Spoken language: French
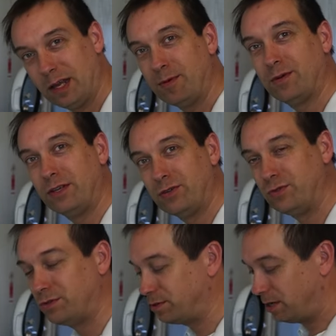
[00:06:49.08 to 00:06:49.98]
et eh ben on
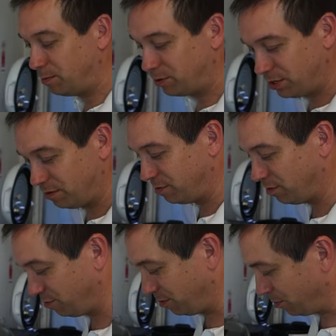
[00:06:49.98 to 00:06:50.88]
ajuste. La prochaine fois,
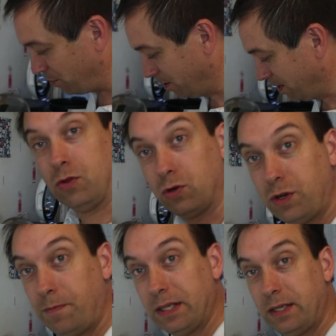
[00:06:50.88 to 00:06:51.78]
on fait mieux. Donc,
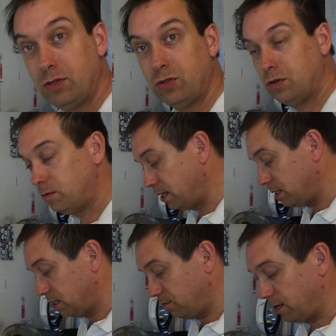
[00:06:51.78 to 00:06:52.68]
je vais partir sur une
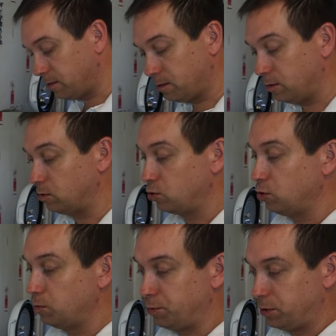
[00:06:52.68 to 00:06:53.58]
base qui va être
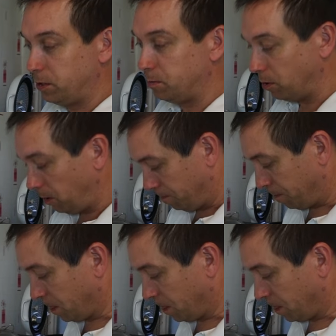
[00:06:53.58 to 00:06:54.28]
ce petit bol.